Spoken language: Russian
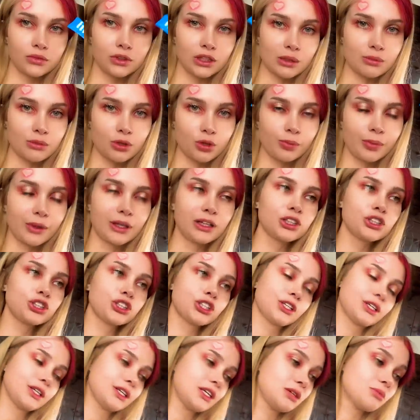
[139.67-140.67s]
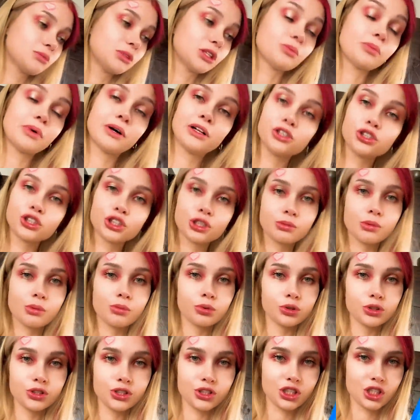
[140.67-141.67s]
Я беру палочки и именно палочками
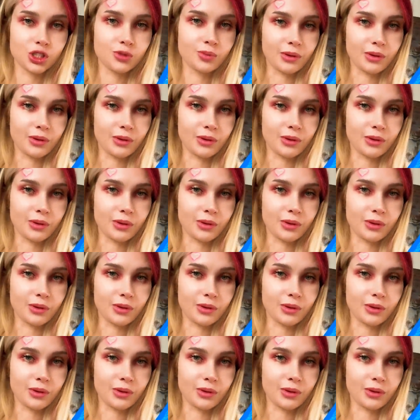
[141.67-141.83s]
буду сейчас